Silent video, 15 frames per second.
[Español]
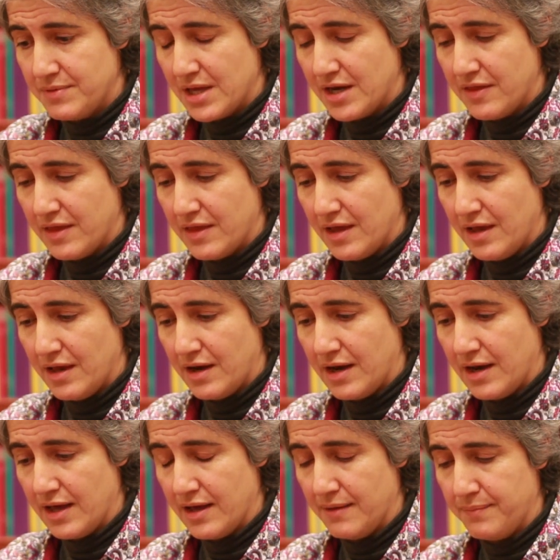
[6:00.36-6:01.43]
viene de
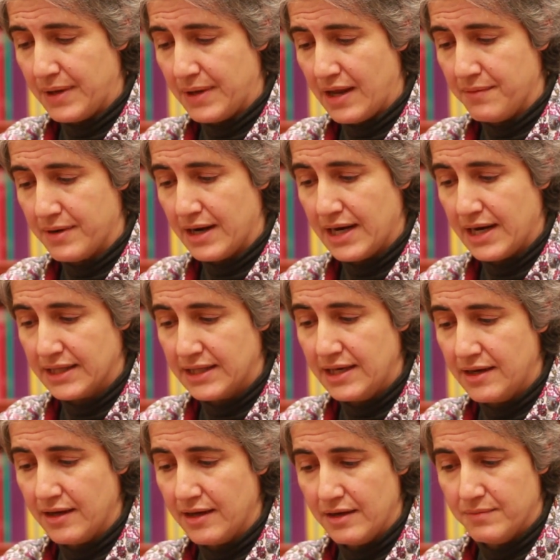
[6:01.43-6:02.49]
la palabra
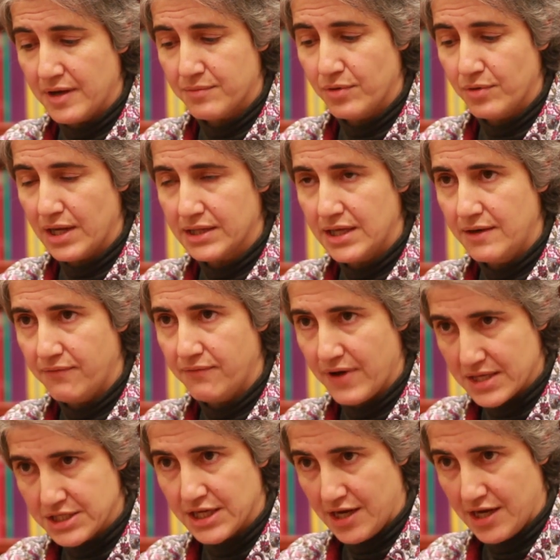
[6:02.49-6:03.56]
latina, el verbo latín
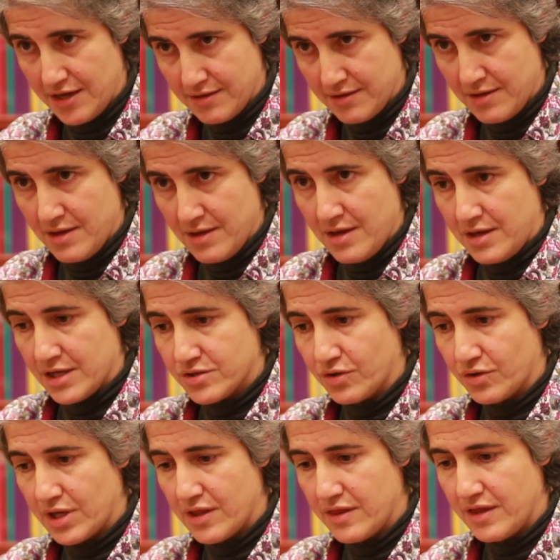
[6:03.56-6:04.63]
facere, y
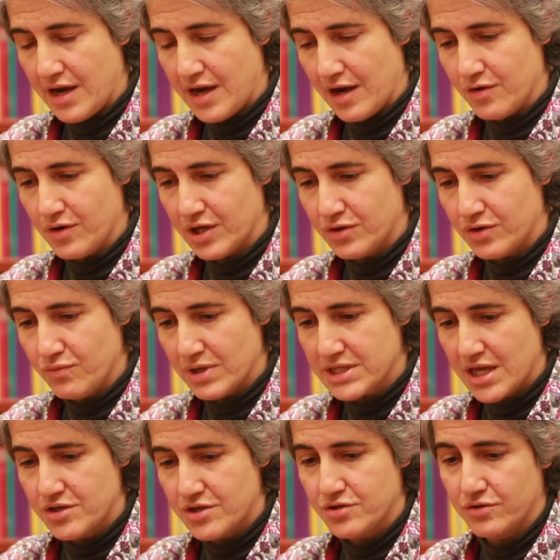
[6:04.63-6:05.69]
esto quiere decir algo que tú
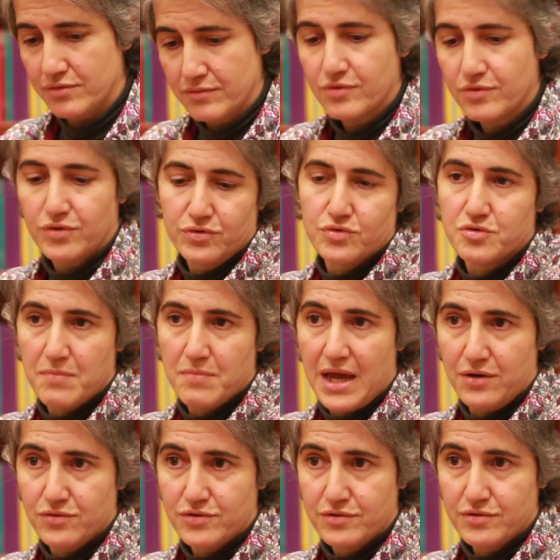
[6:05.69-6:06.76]
has hecho con tus
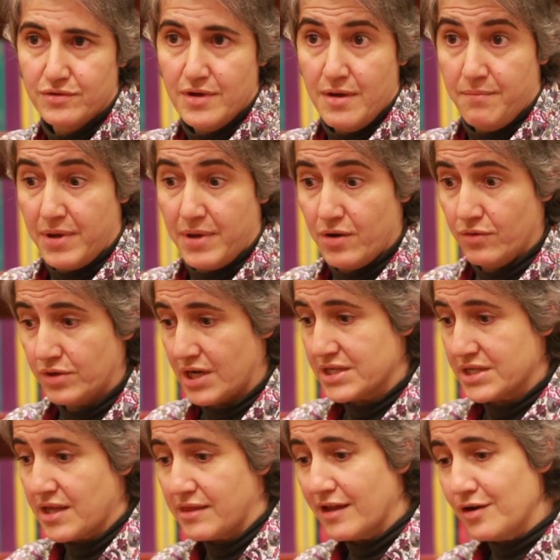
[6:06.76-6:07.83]
manos. Pero
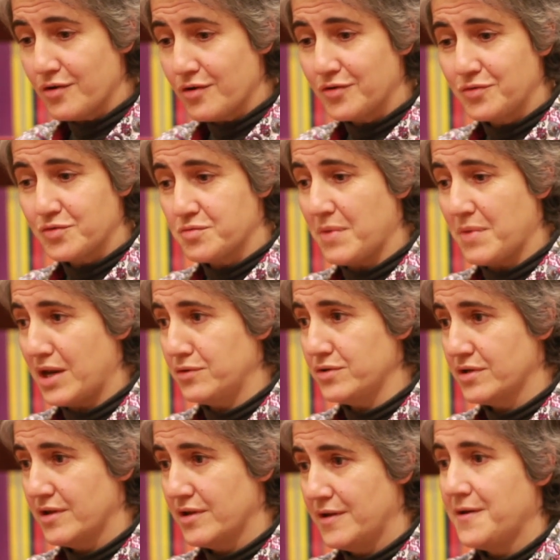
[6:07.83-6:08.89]
tras hacerlo con tus
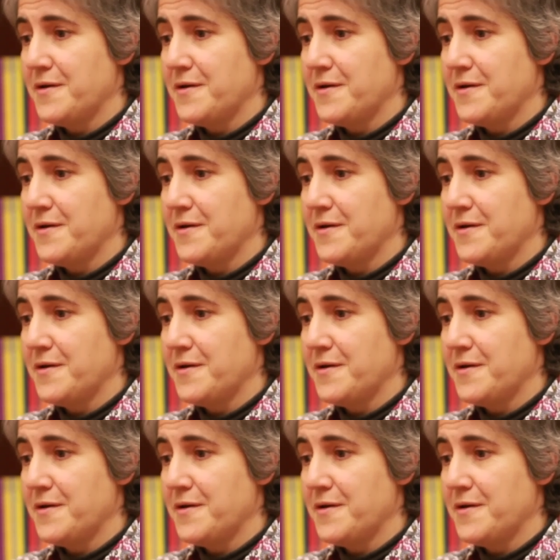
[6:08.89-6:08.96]
manos,